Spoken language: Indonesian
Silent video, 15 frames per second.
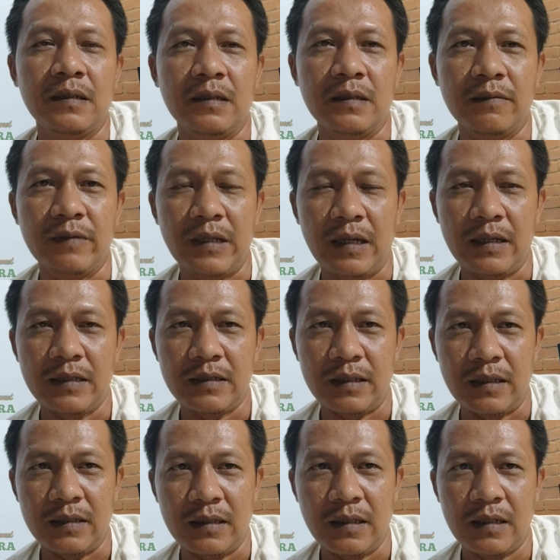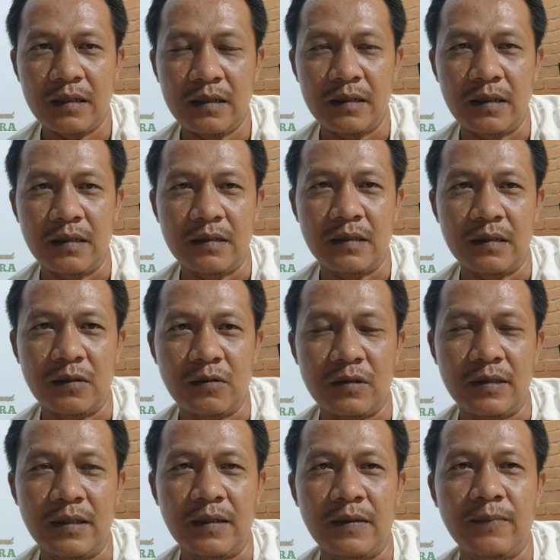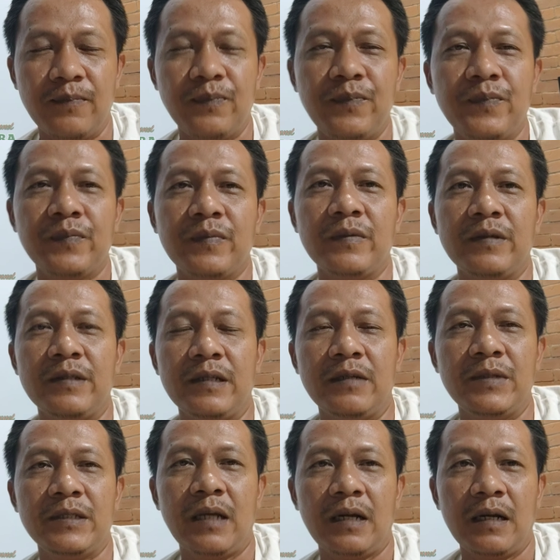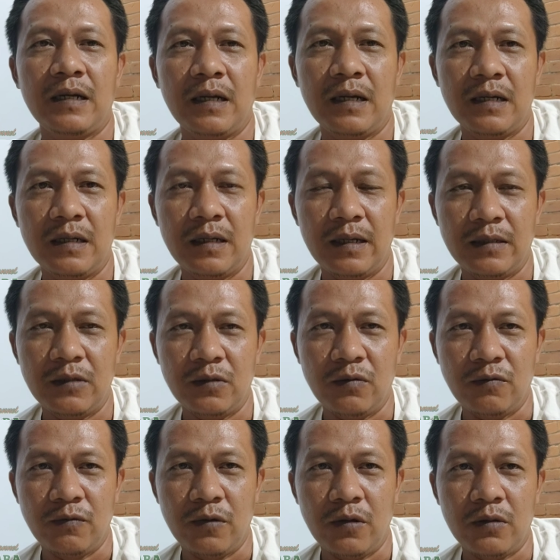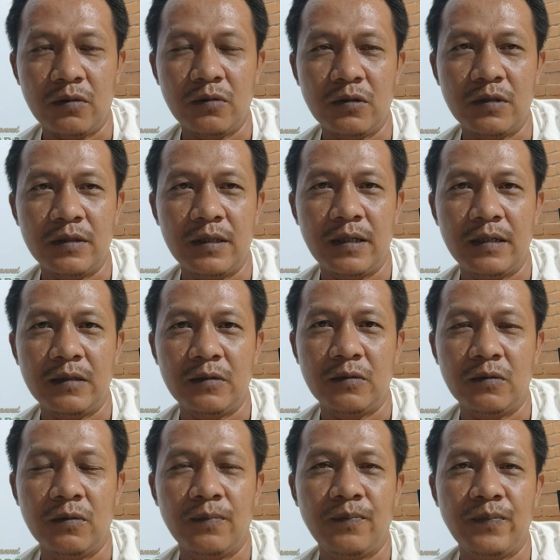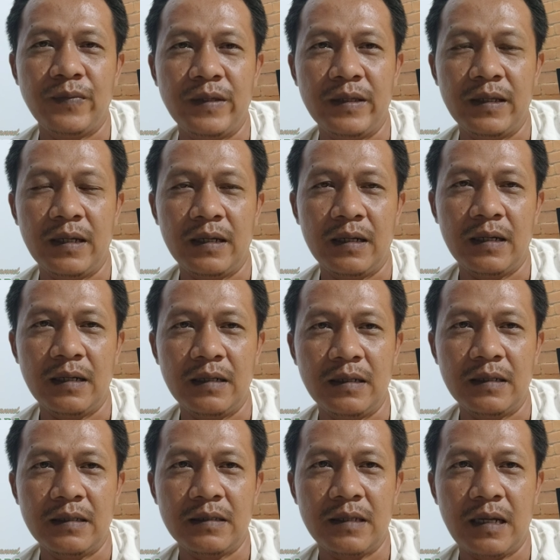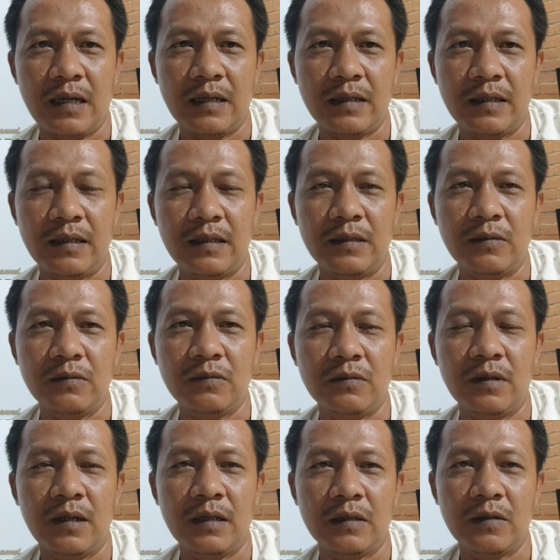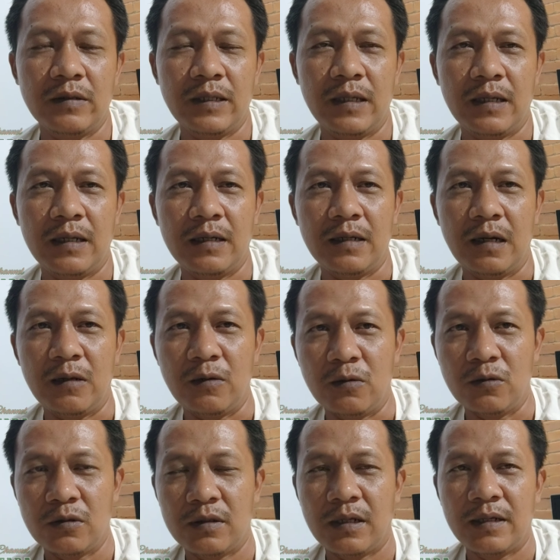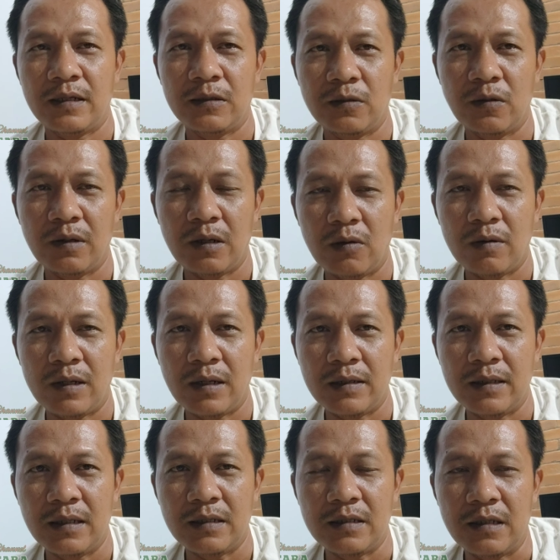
ke wilayah sekitar dan seterusnya. Jadi misalkan Anda itu fokusnya itu yang Anda cari itu atau yang Anda luruskan itu orang-orang yang